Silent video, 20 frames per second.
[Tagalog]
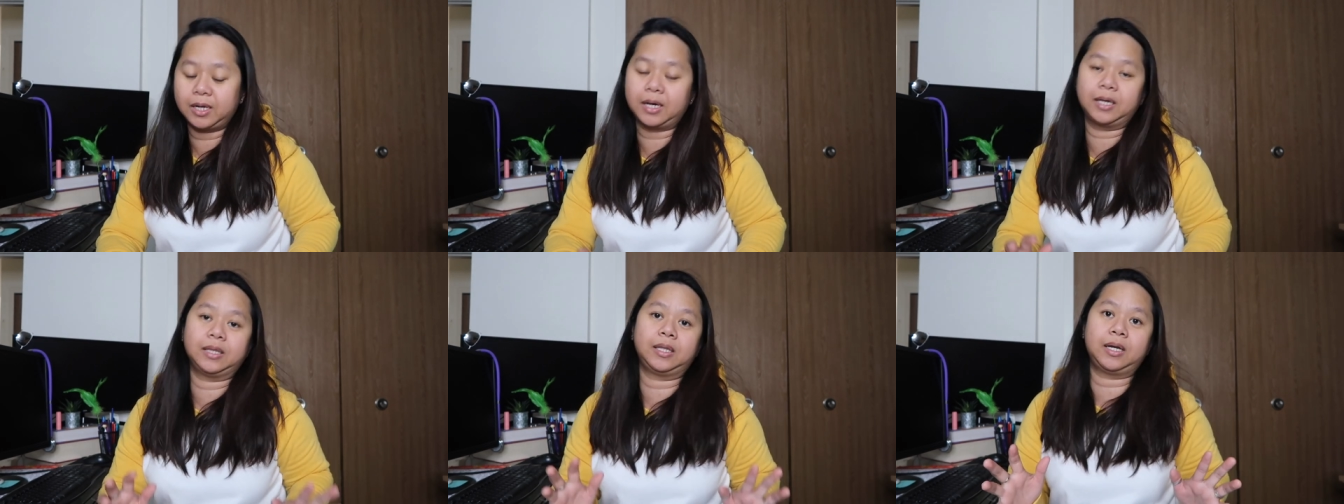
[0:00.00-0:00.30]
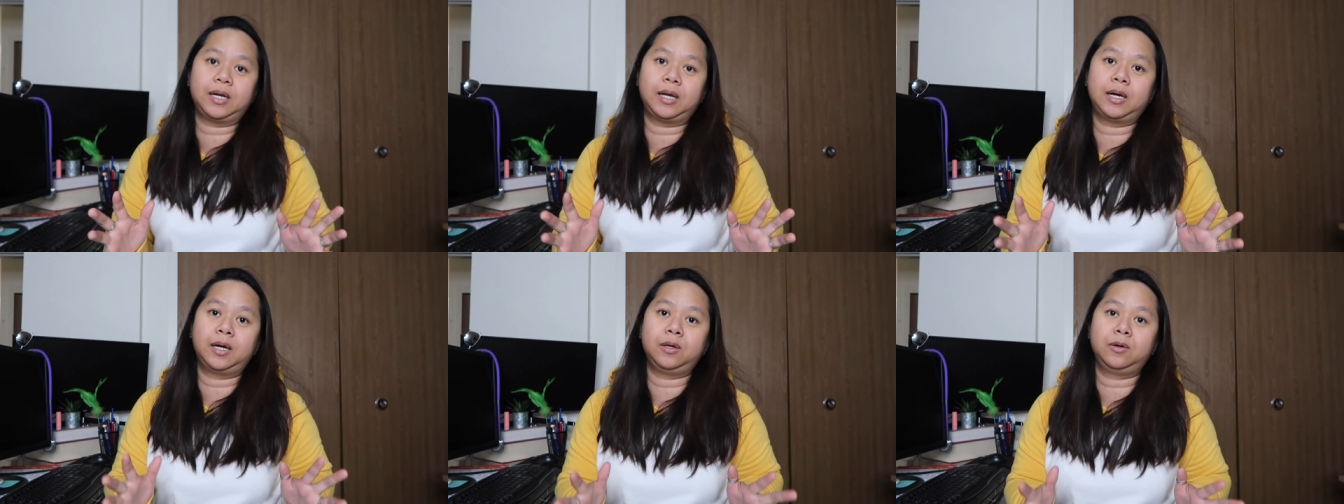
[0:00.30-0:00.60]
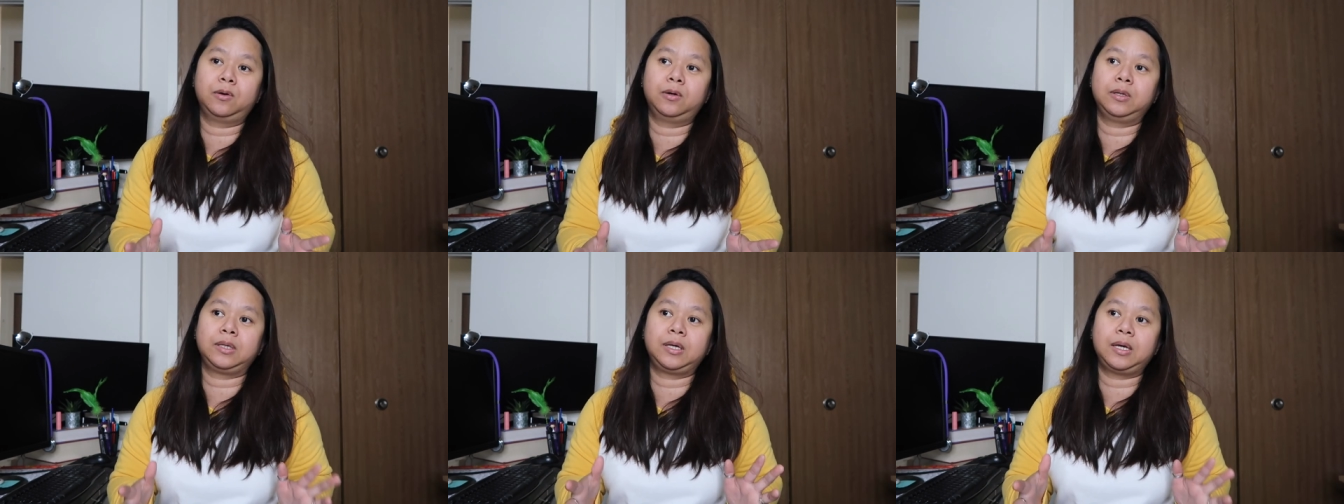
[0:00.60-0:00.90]
nakatira
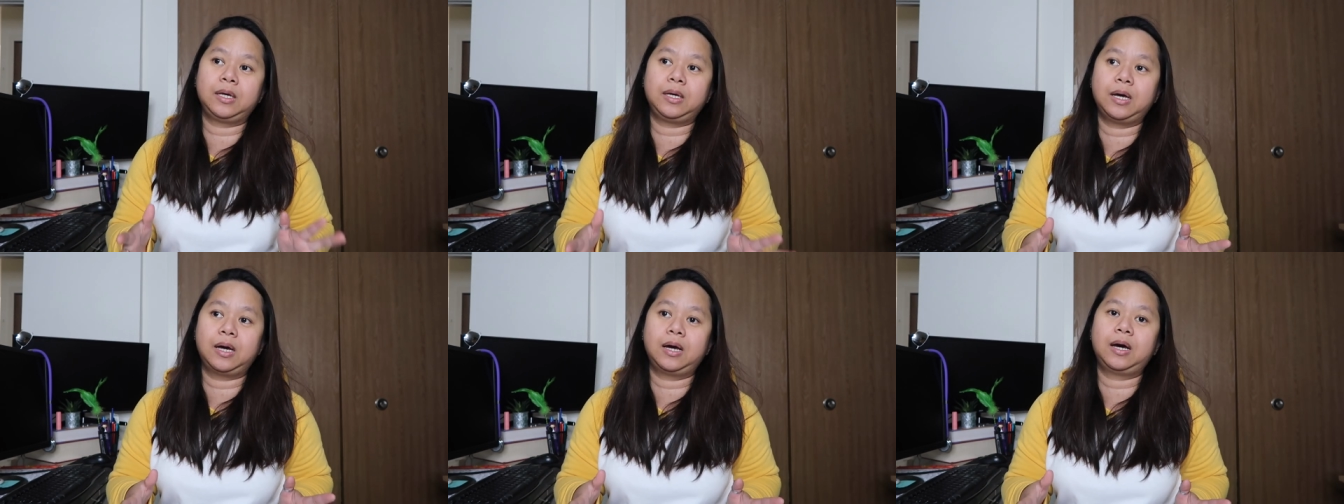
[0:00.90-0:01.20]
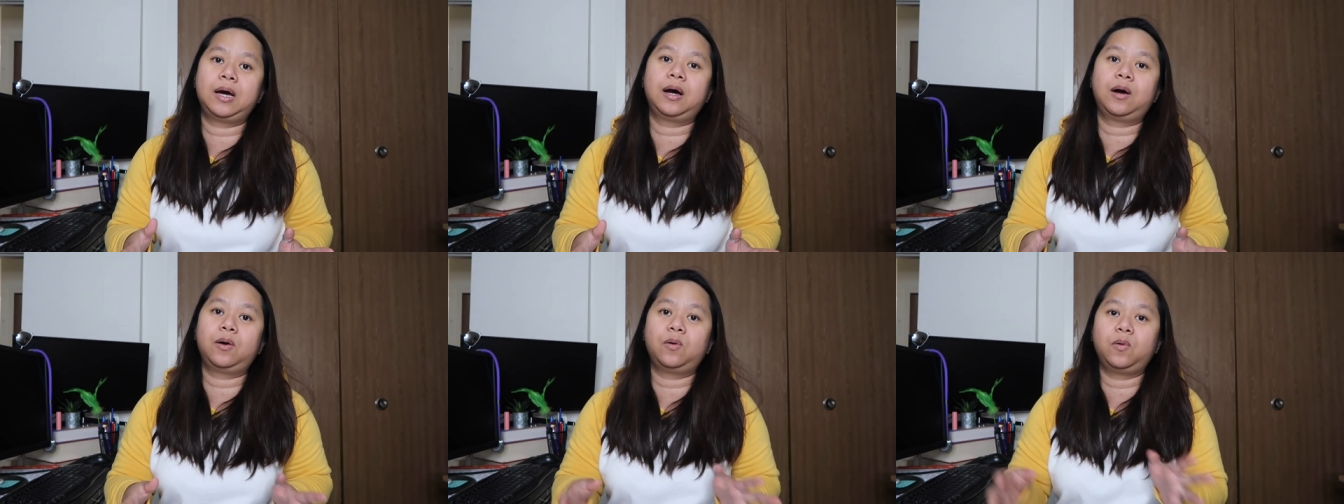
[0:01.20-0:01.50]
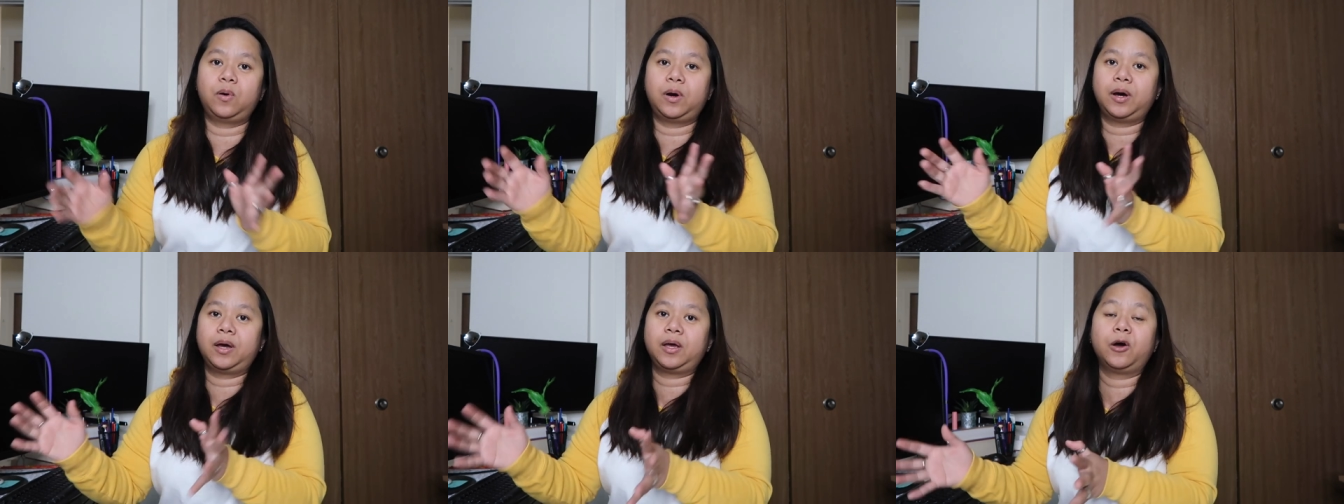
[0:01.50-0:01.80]
ngayon. Kaya
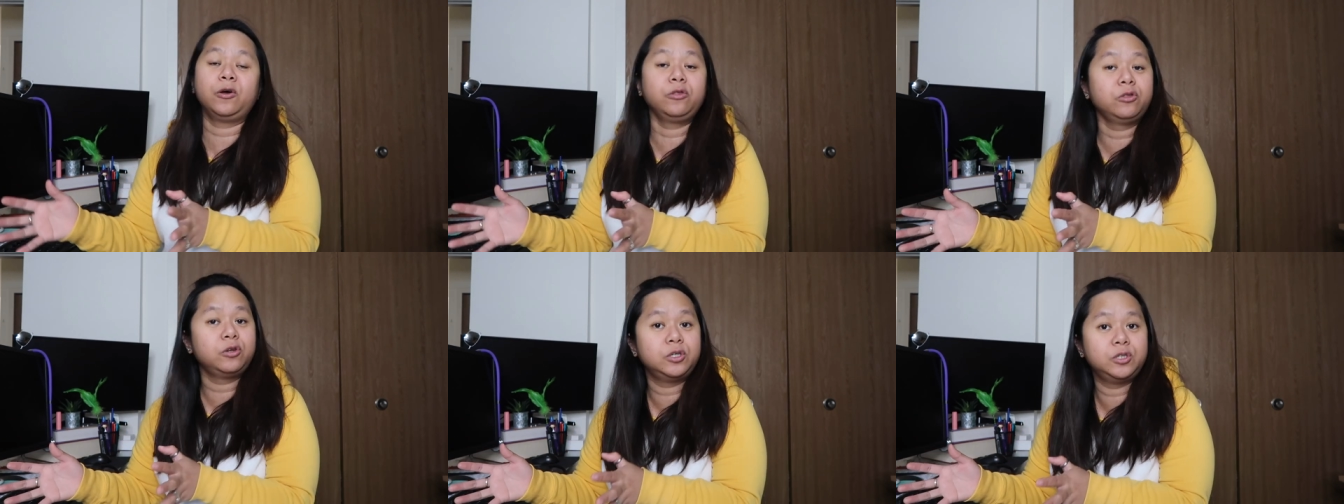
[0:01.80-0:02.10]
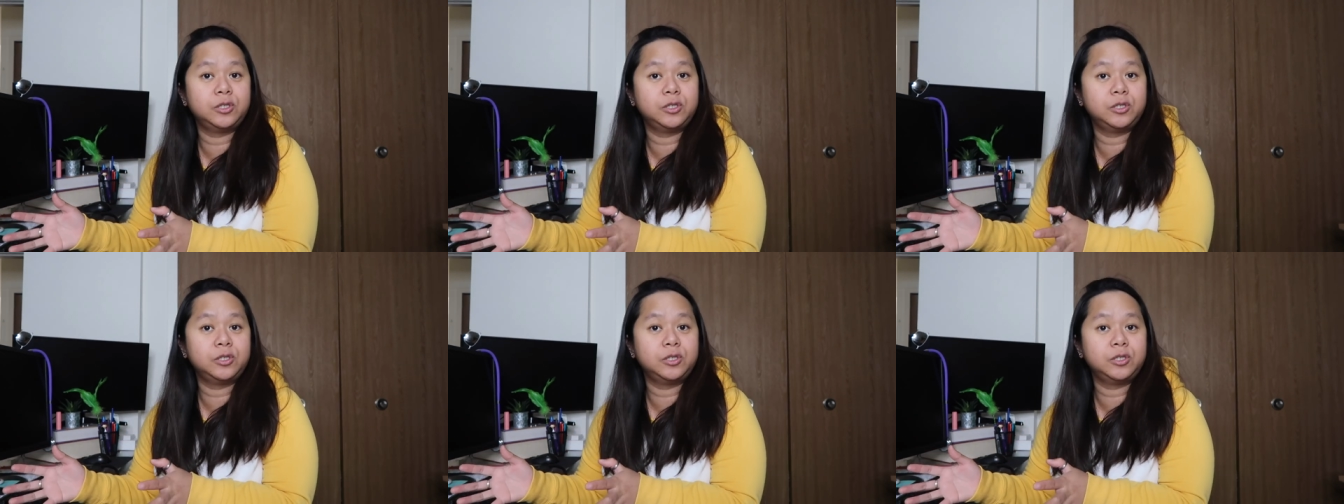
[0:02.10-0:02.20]
ako ay under